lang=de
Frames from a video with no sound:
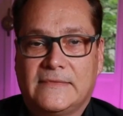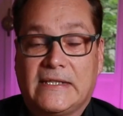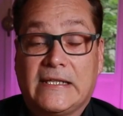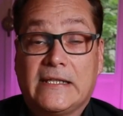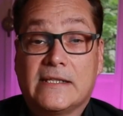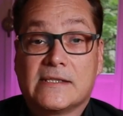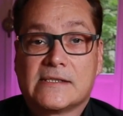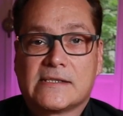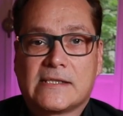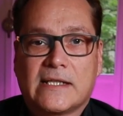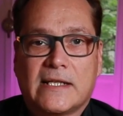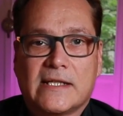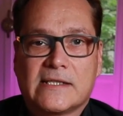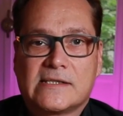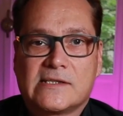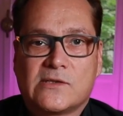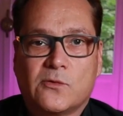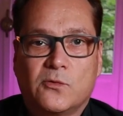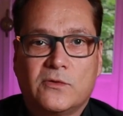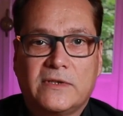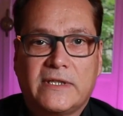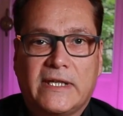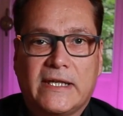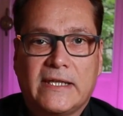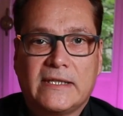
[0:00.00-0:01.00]
Die
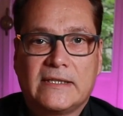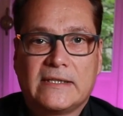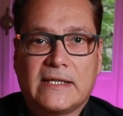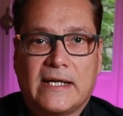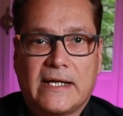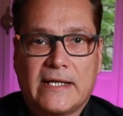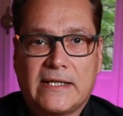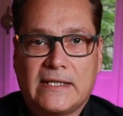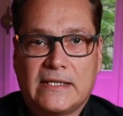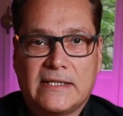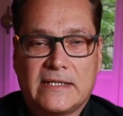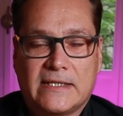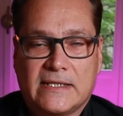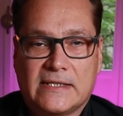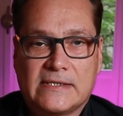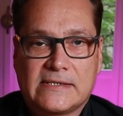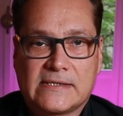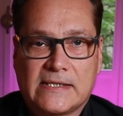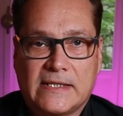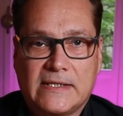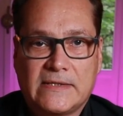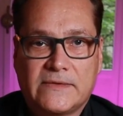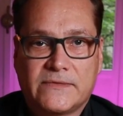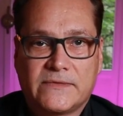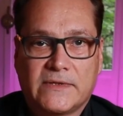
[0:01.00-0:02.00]
Installation geht eigentlich ganz
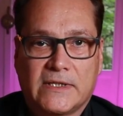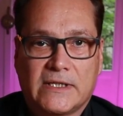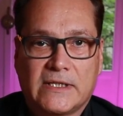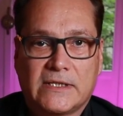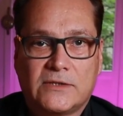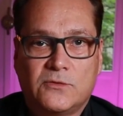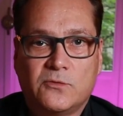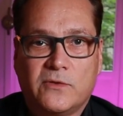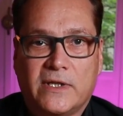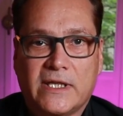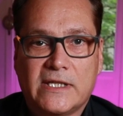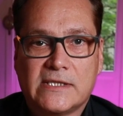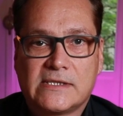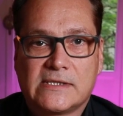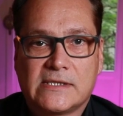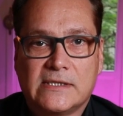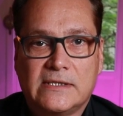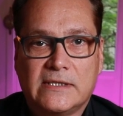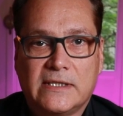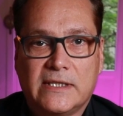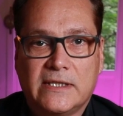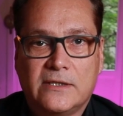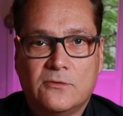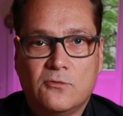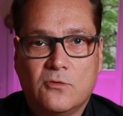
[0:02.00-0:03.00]
einfach. Du gehst
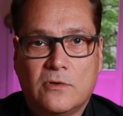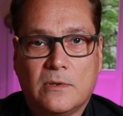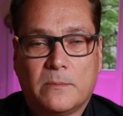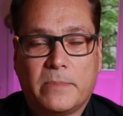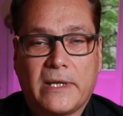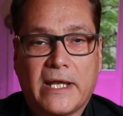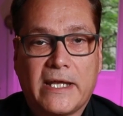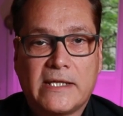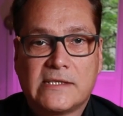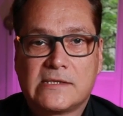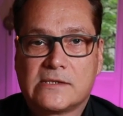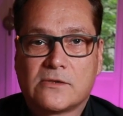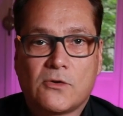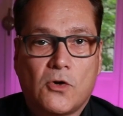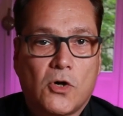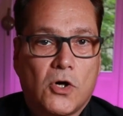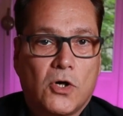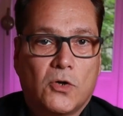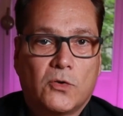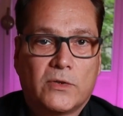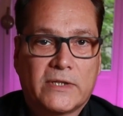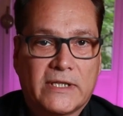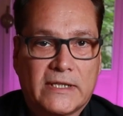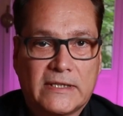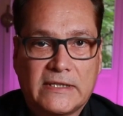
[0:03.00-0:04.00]
in den Google Play
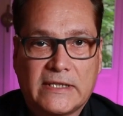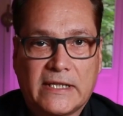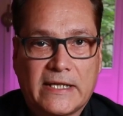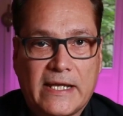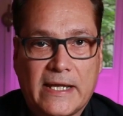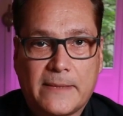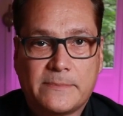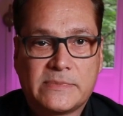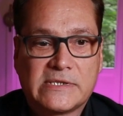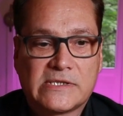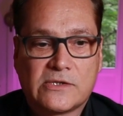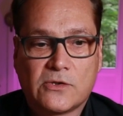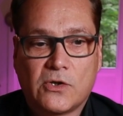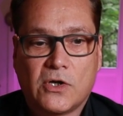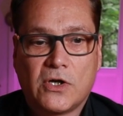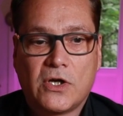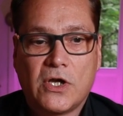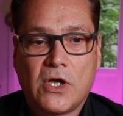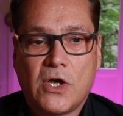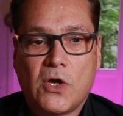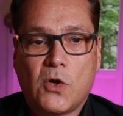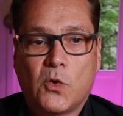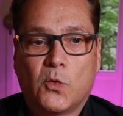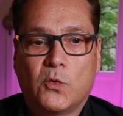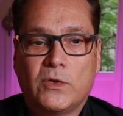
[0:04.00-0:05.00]
Store oder in den App Store
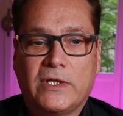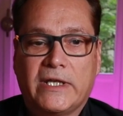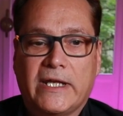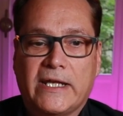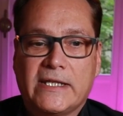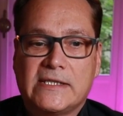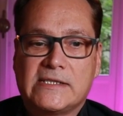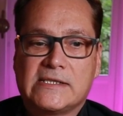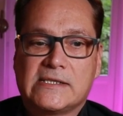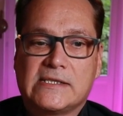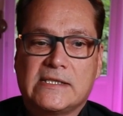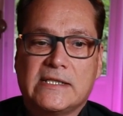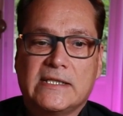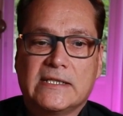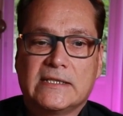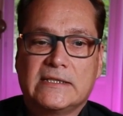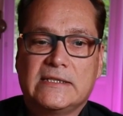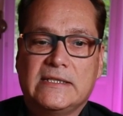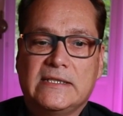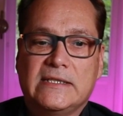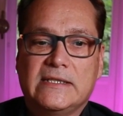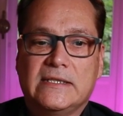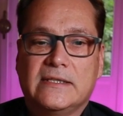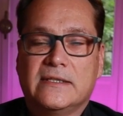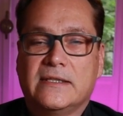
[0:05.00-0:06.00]
und lädst dir
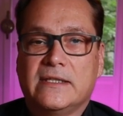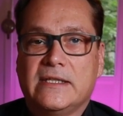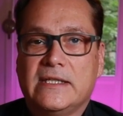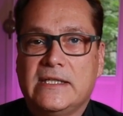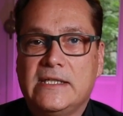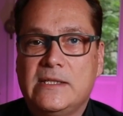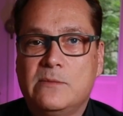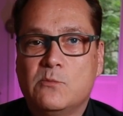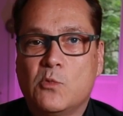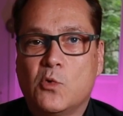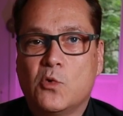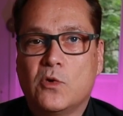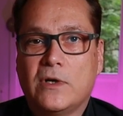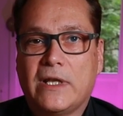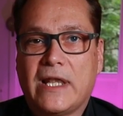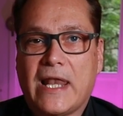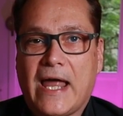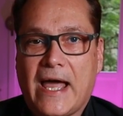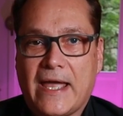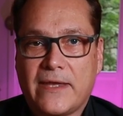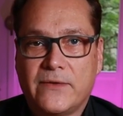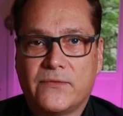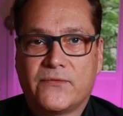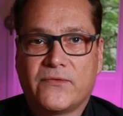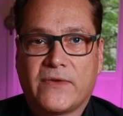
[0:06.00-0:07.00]
die IMO
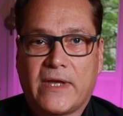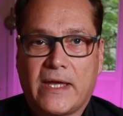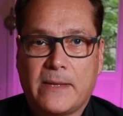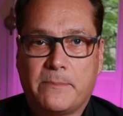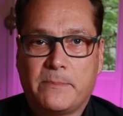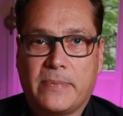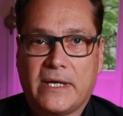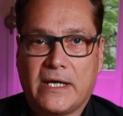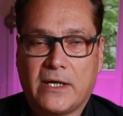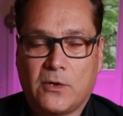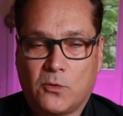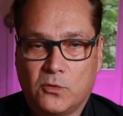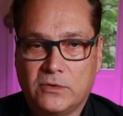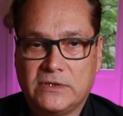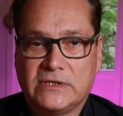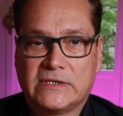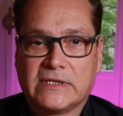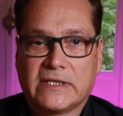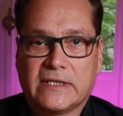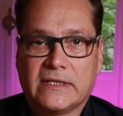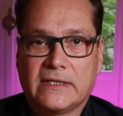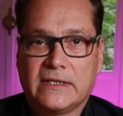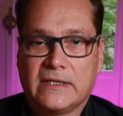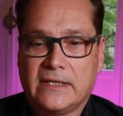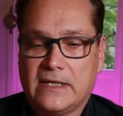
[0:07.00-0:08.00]
Live App
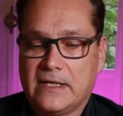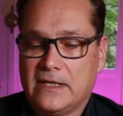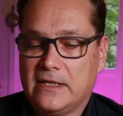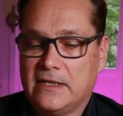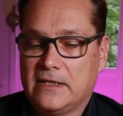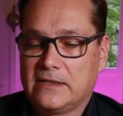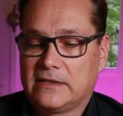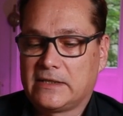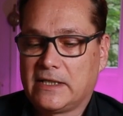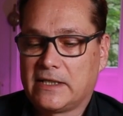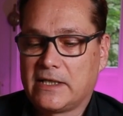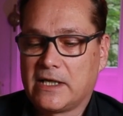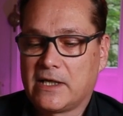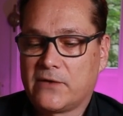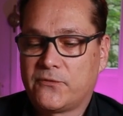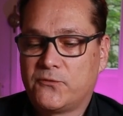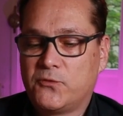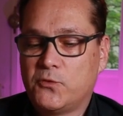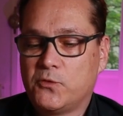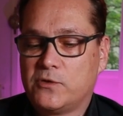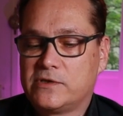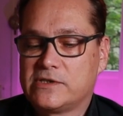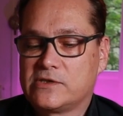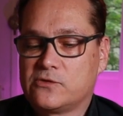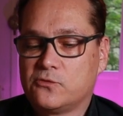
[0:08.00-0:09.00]
herunter. Danach
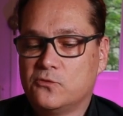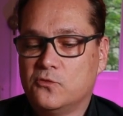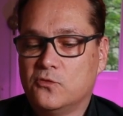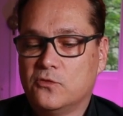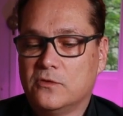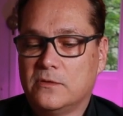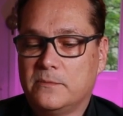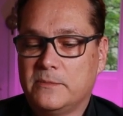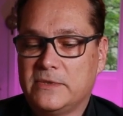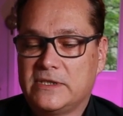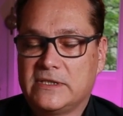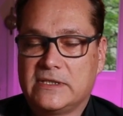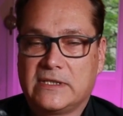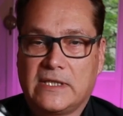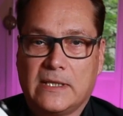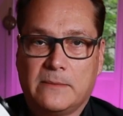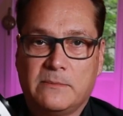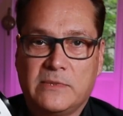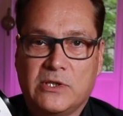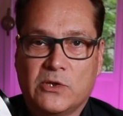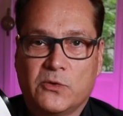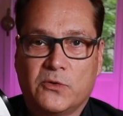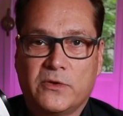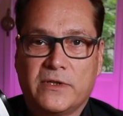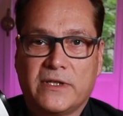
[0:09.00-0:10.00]
fügst du mit dem
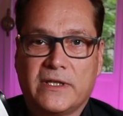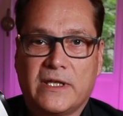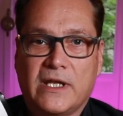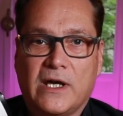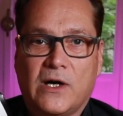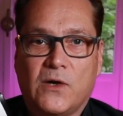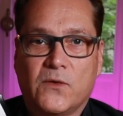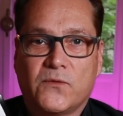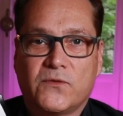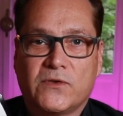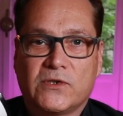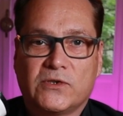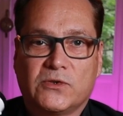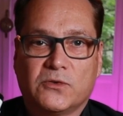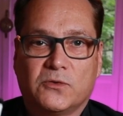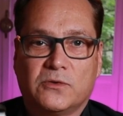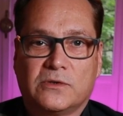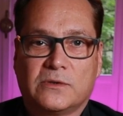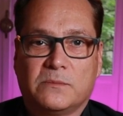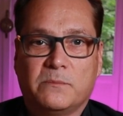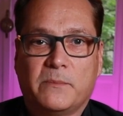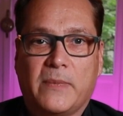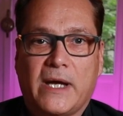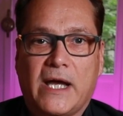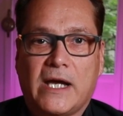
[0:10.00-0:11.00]
hier unten
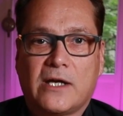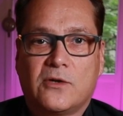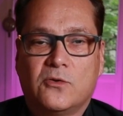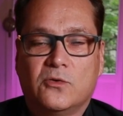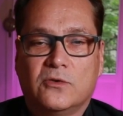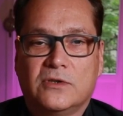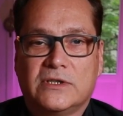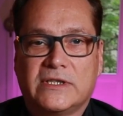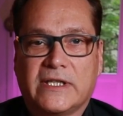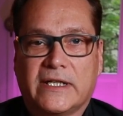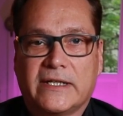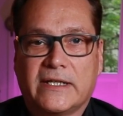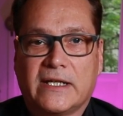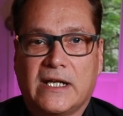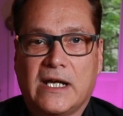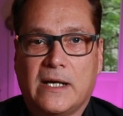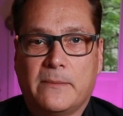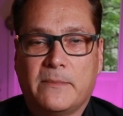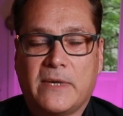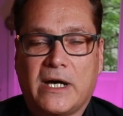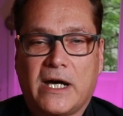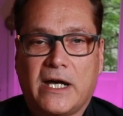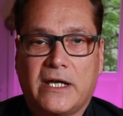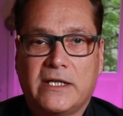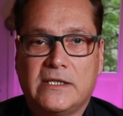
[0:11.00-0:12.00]
aufgedruckten Barcode deine
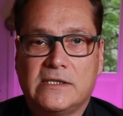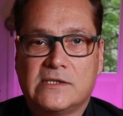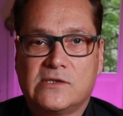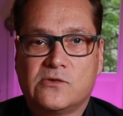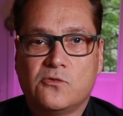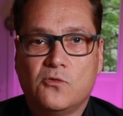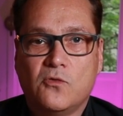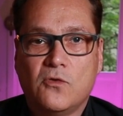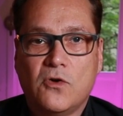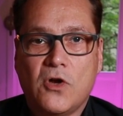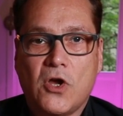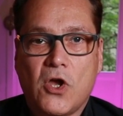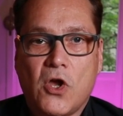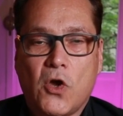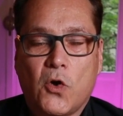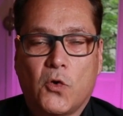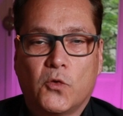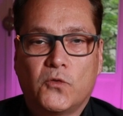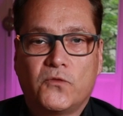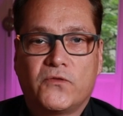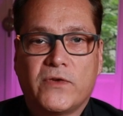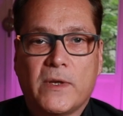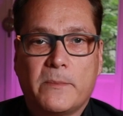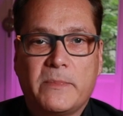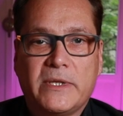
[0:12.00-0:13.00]
Kamera hinzu
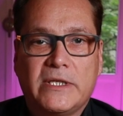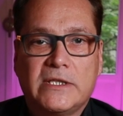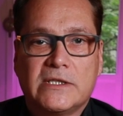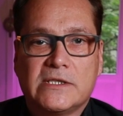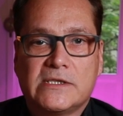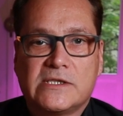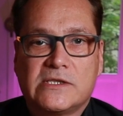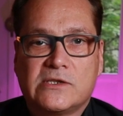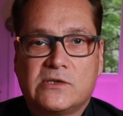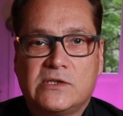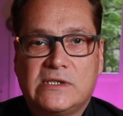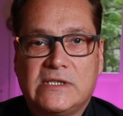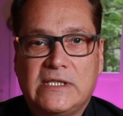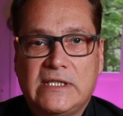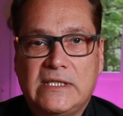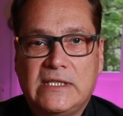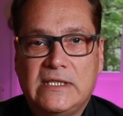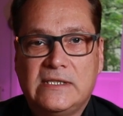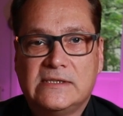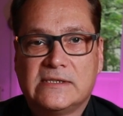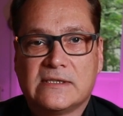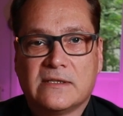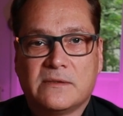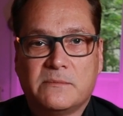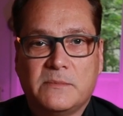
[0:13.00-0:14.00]
und verbindest
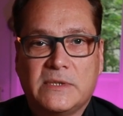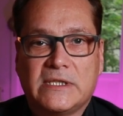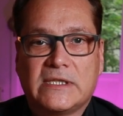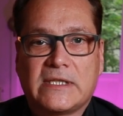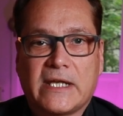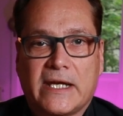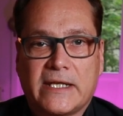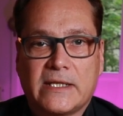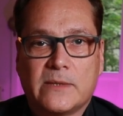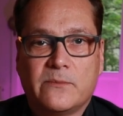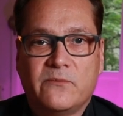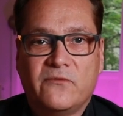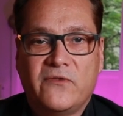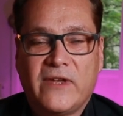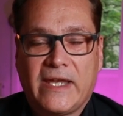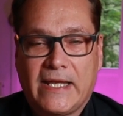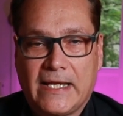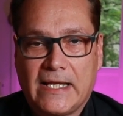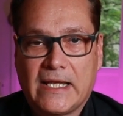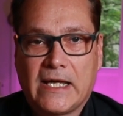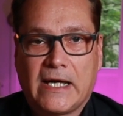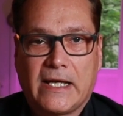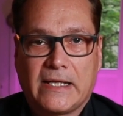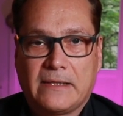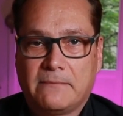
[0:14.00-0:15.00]
diese mit deinem
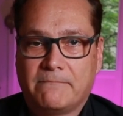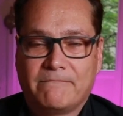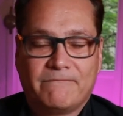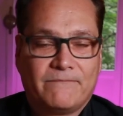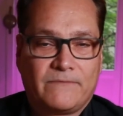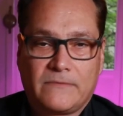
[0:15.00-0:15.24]
WLAN.